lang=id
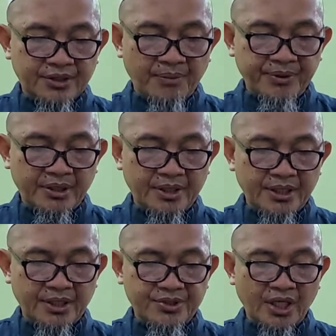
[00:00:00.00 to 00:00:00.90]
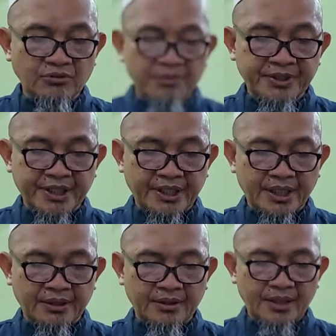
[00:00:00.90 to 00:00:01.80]
tetapi hendaknya selalu
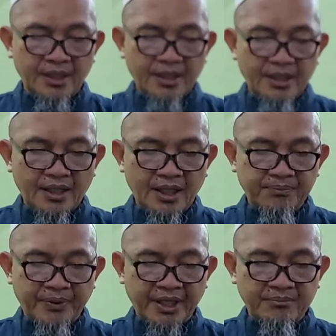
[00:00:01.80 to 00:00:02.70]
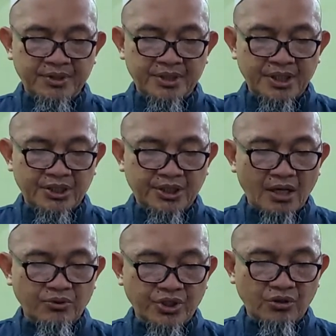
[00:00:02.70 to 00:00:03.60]
memikirkan apa yang menjadi
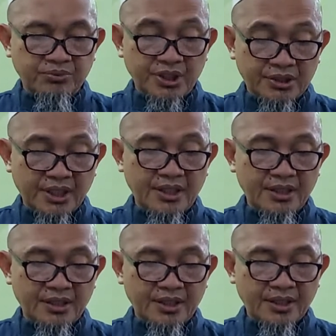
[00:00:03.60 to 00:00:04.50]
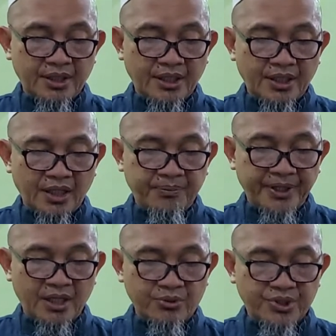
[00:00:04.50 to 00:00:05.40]
tanggung jawab kita dan
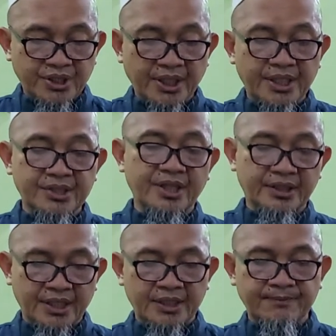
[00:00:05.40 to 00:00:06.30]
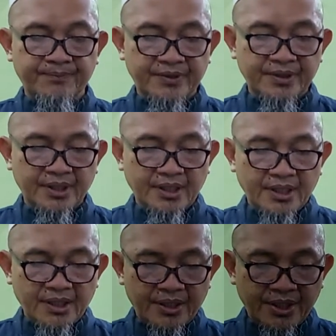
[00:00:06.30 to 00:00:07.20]
apa yang harus kita kerjakan.
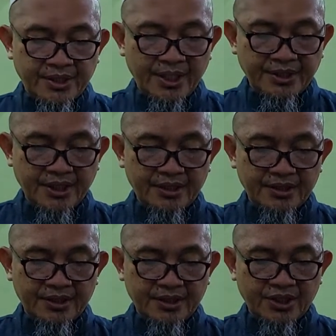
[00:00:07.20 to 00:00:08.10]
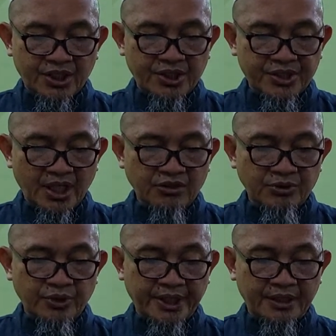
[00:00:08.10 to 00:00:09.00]
Hendaknya kita selalu
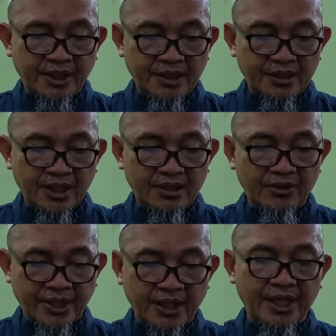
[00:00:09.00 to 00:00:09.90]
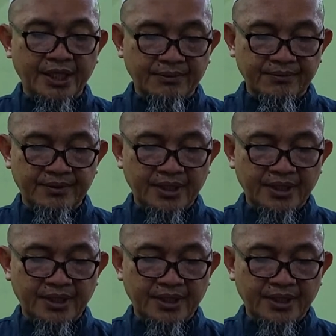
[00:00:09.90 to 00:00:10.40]
menunaikan hak-hak orang lain.